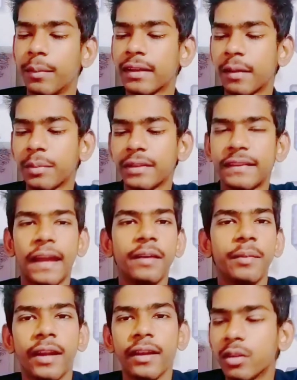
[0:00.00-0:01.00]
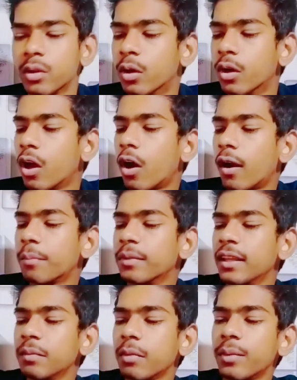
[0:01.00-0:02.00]
टेबल का अपना साइड में रख दो और आप
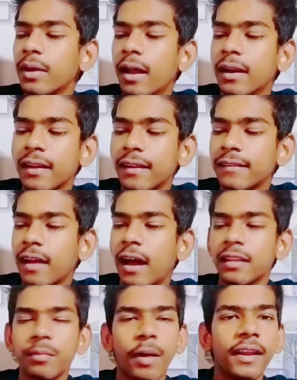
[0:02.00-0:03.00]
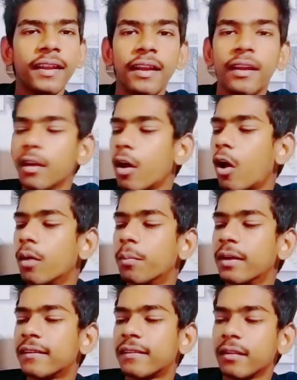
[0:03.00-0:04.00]
नींद में भी हल्का जैसे हाथ मारे और
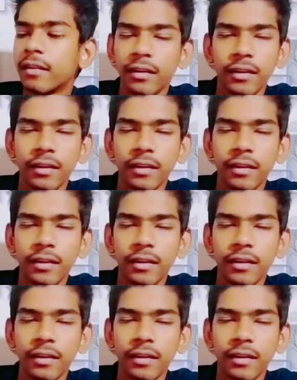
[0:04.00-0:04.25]
बस